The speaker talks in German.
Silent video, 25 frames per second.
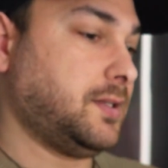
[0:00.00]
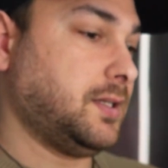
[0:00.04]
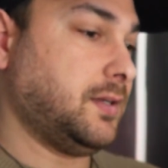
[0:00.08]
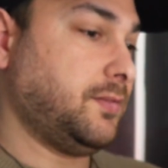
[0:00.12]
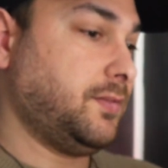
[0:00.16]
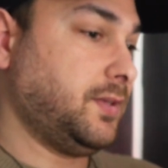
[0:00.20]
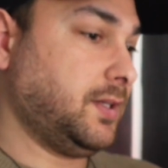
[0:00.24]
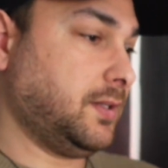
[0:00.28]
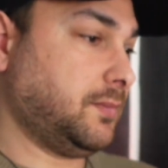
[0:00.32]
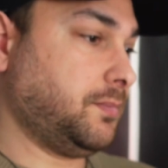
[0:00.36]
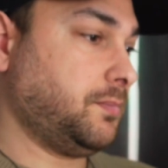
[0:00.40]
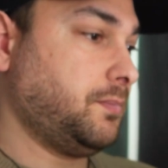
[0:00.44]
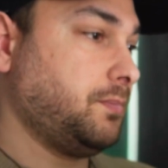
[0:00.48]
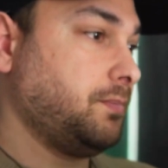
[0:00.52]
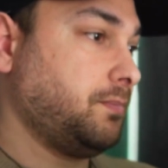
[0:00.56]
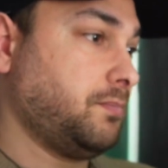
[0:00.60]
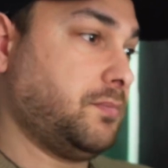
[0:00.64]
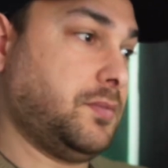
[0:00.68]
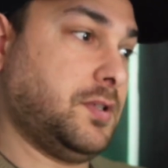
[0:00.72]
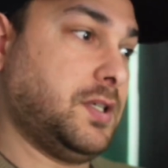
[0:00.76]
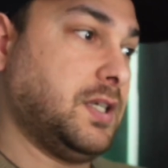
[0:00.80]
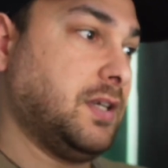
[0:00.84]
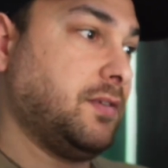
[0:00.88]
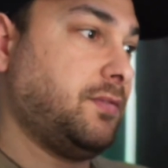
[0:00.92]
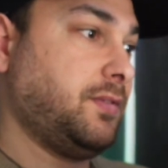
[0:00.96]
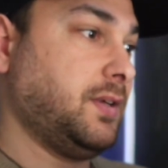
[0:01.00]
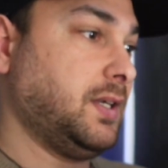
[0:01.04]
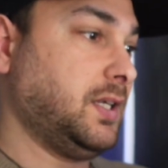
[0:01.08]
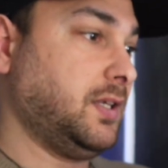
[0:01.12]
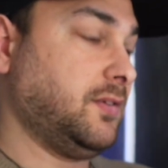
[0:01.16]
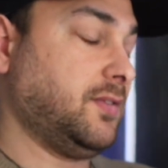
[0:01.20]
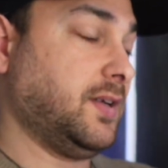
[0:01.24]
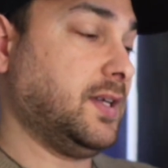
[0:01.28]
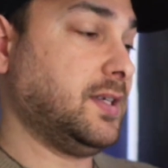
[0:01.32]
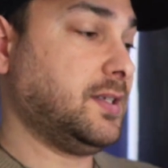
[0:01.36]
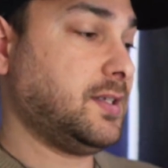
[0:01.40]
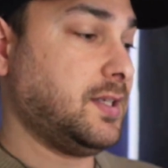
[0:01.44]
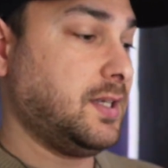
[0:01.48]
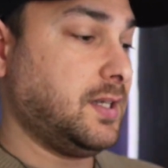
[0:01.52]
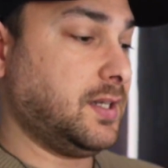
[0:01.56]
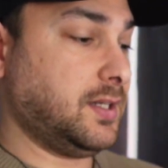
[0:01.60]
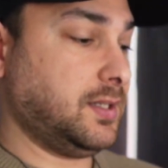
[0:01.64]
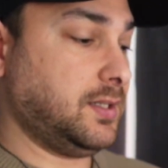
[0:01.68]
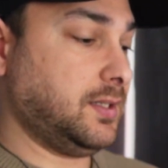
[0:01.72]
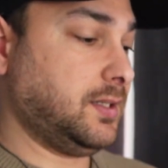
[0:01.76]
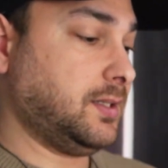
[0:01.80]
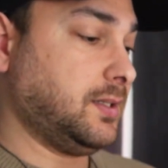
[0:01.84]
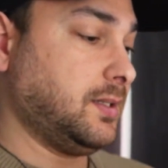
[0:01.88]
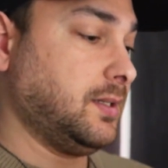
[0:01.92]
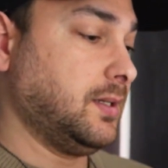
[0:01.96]
Der wiegt sehr viel. Ich weiß leider
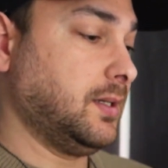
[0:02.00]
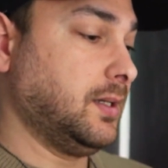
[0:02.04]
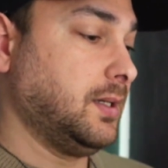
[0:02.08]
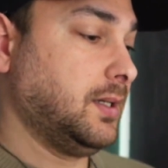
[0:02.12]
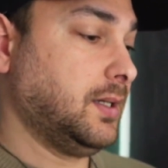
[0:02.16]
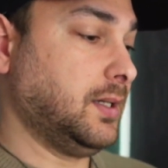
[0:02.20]
nicht